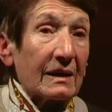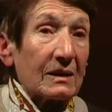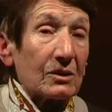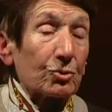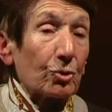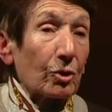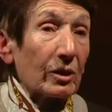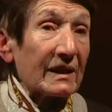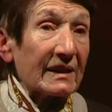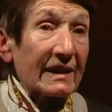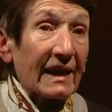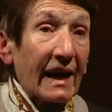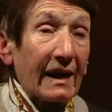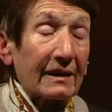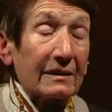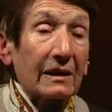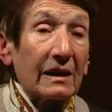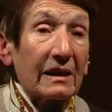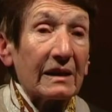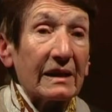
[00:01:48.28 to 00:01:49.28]
Sono
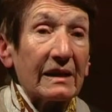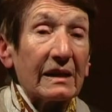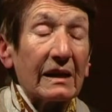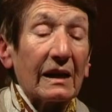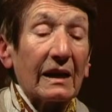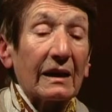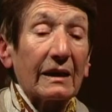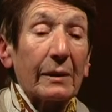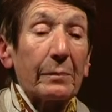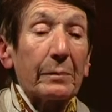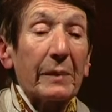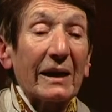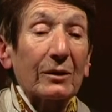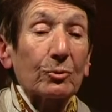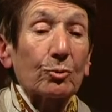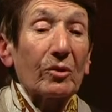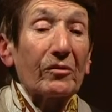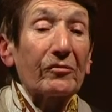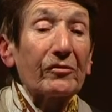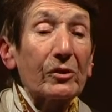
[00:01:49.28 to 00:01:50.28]
entrata lì al
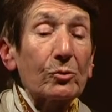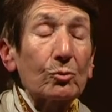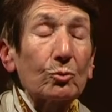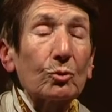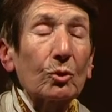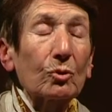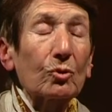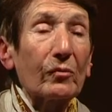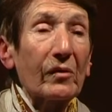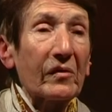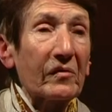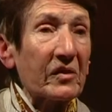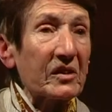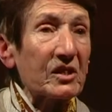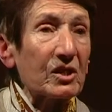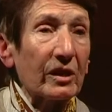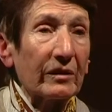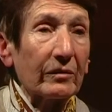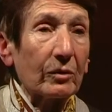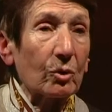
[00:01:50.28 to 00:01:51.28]
reparto F1 dove
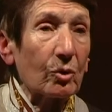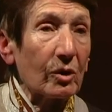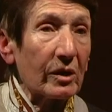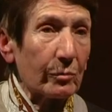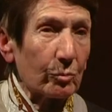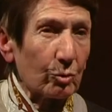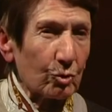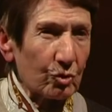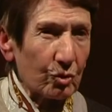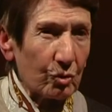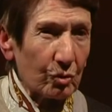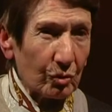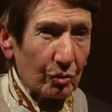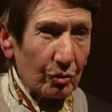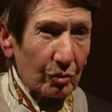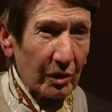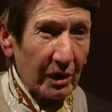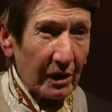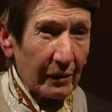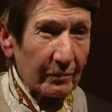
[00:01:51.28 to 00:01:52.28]
facevano
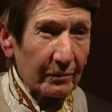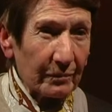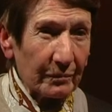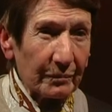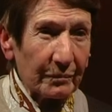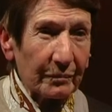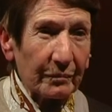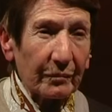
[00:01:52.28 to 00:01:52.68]
l'emulsione.